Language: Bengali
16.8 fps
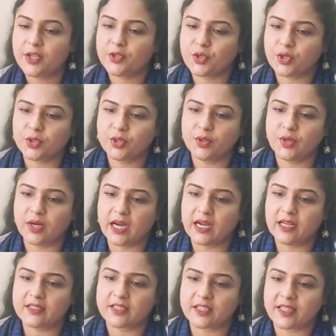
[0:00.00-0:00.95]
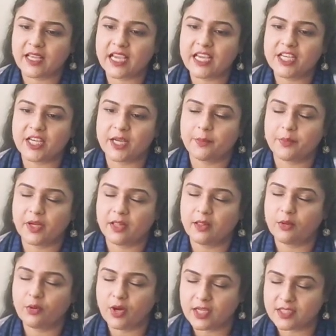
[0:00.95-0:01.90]
যদিও আজ তেইশ এপ্রিল
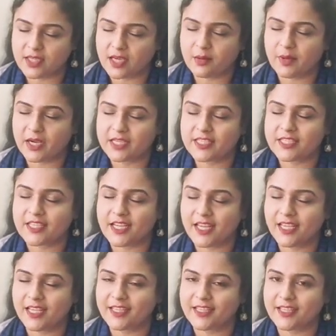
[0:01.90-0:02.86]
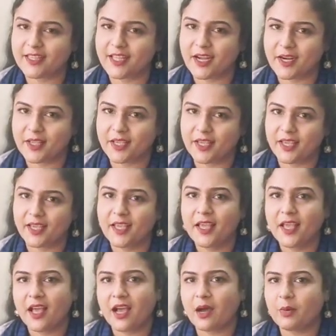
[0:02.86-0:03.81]
দু সেই ক্ষেত্রে দাঁড়িয়ে
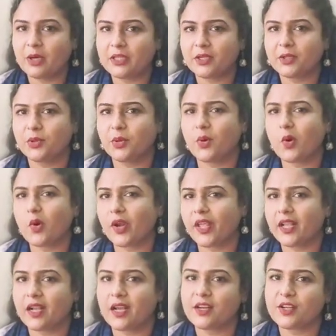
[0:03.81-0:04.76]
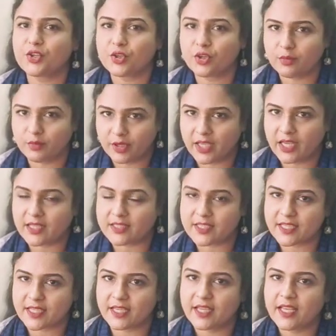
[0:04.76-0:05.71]
আমাদের তো অনেকখানি সময়
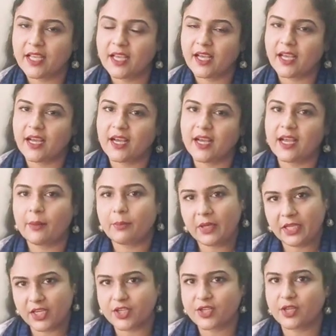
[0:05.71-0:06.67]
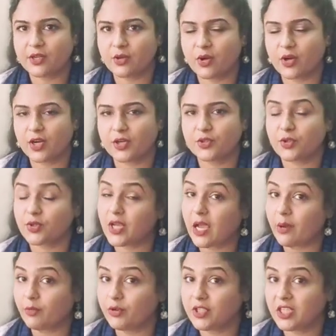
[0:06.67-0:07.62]
আছে অ্যাপ্লিকেশন করার জন্য
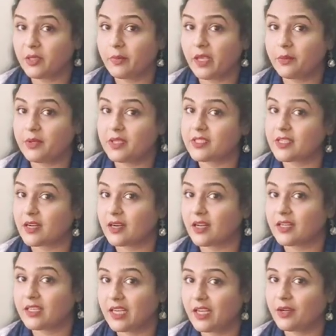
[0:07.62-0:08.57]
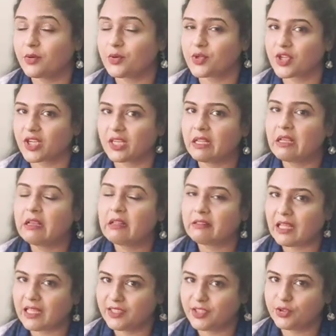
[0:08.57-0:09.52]
এমনটি ভেবে যারা ডিলে করছেন
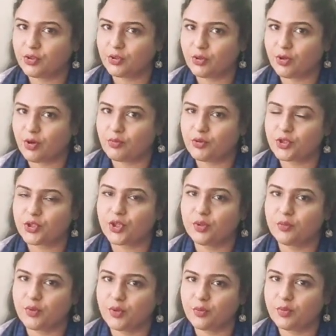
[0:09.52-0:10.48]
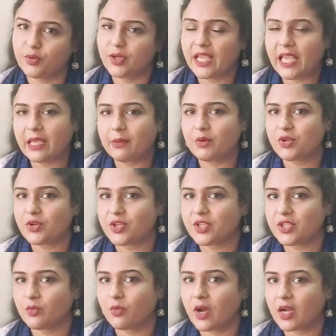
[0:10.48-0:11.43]
তাদের জন্য অবশ্যই বলবো এই
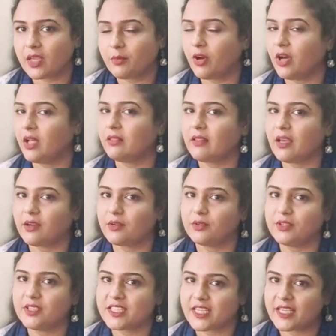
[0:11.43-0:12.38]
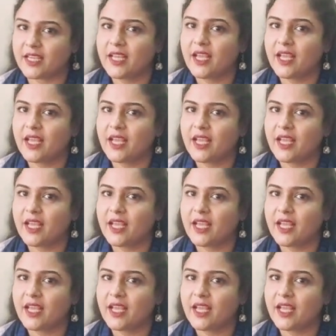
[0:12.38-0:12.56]
বিষয়টি ওয়াকিবহাল থাকুন যে